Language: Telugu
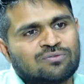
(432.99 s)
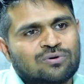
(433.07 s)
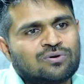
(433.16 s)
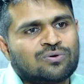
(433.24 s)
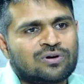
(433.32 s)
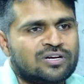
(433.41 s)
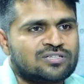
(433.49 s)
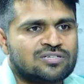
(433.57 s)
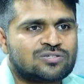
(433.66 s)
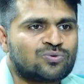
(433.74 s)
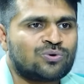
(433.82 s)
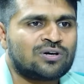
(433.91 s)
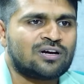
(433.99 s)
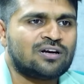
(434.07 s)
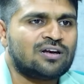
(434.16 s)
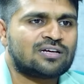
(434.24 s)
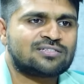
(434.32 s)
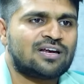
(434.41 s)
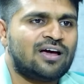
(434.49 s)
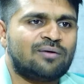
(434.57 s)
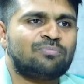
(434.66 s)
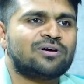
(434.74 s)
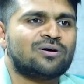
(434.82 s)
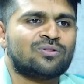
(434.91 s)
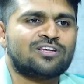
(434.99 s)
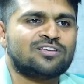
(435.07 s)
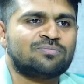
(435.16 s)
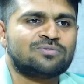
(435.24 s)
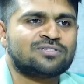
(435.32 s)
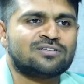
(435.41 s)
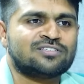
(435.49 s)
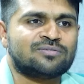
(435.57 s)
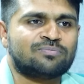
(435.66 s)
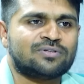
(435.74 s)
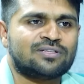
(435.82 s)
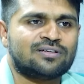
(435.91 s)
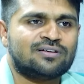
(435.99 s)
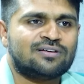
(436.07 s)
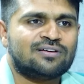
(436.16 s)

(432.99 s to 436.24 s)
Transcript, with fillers: ఓక్ కూడా నేను చేసుకుంటున్నాను నాకు చాలా హ్యాపీగా ఉందని చెప్పేసి అని చెప్పింది